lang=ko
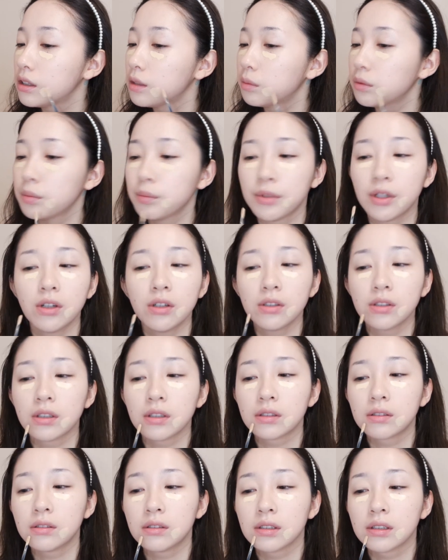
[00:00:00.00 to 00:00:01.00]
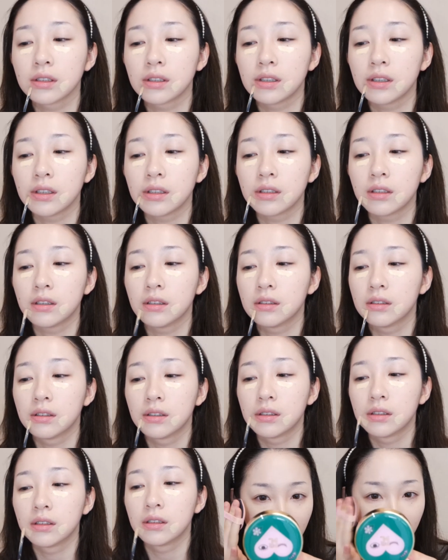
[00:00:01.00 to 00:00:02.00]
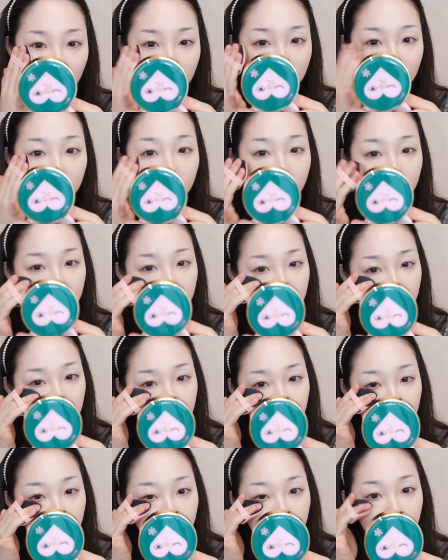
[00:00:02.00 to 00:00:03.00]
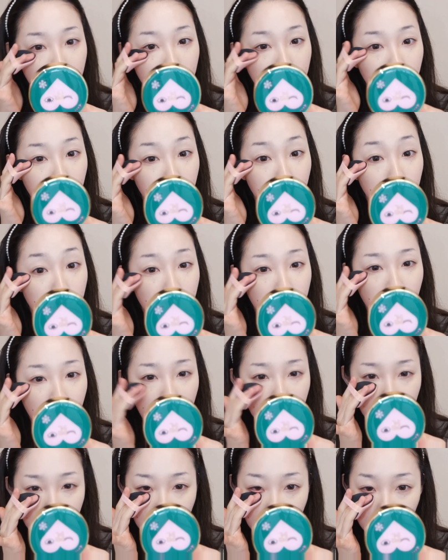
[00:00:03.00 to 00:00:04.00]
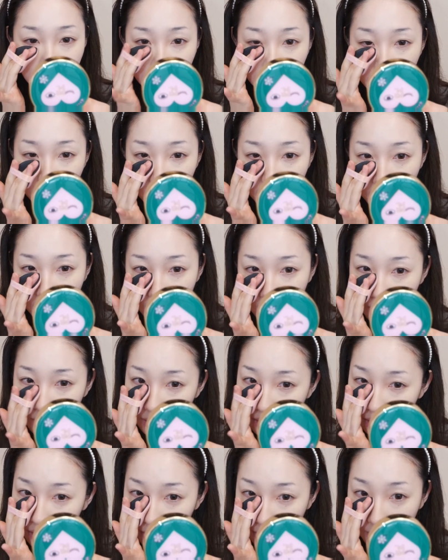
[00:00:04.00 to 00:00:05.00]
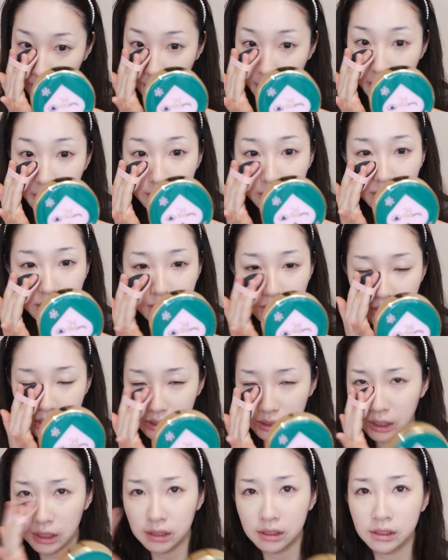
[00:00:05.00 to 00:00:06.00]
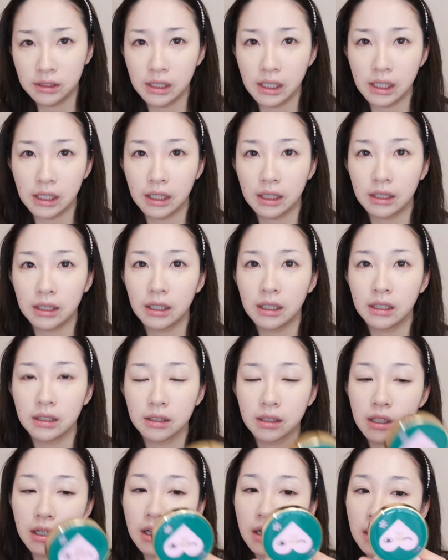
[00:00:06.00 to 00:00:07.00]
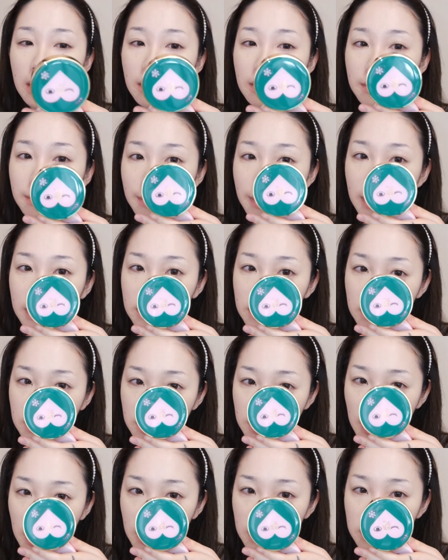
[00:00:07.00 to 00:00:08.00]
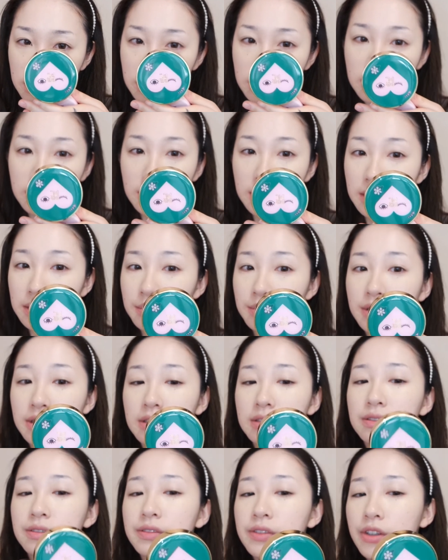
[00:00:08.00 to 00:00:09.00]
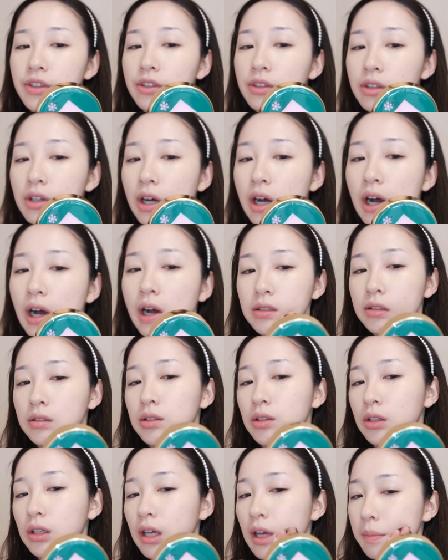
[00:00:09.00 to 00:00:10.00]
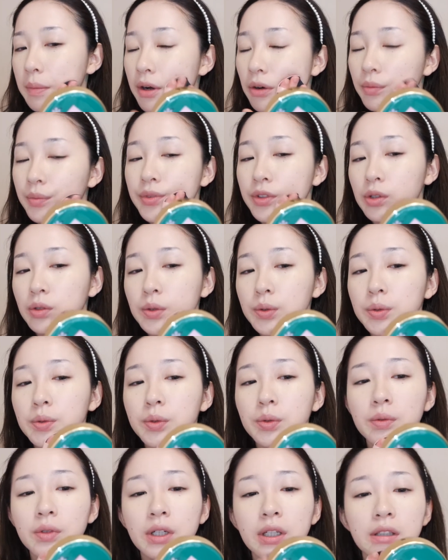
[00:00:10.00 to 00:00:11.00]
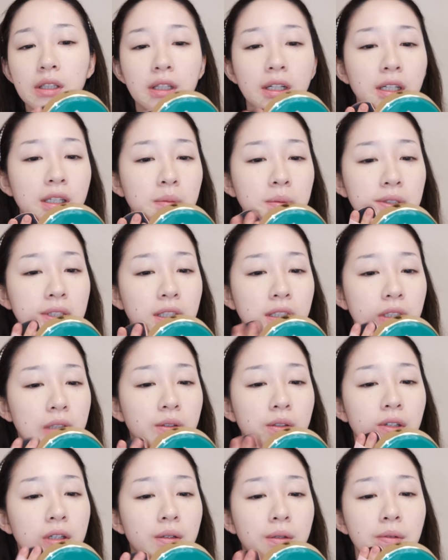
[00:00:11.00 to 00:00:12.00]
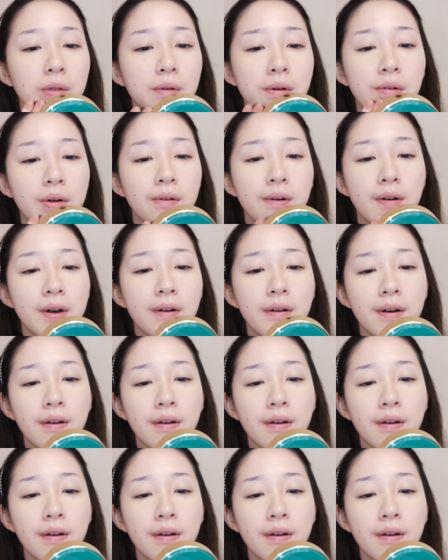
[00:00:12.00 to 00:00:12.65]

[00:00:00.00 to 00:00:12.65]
해보면 될 것 같아요. 커버력은 되게 좋은 것 같아요. 커버력은 괜찮은데 약간 매트한 느낌이 있어요. 그렇게 막 엄청 촉촉한 타입은 아닌 것 같고